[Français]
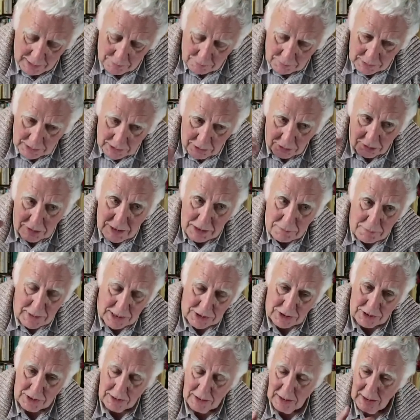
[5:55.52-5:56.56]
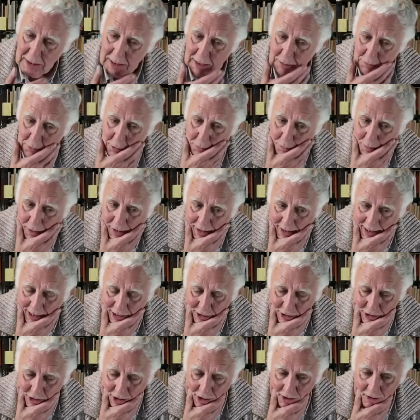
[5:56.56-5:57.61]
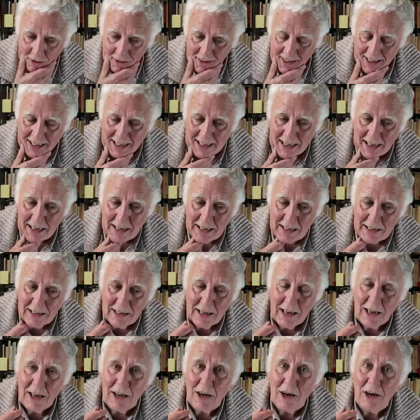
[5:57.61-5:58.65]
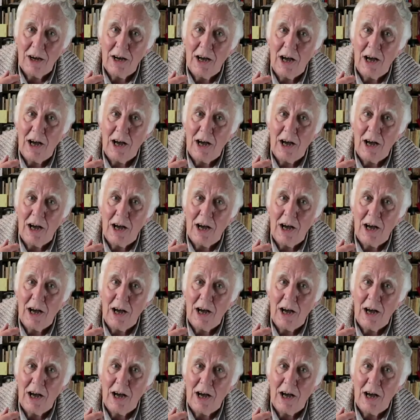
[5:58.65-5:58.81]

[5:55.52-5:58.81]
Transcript: Mais dans l'imaginaire de la plupart des gens, il y a un,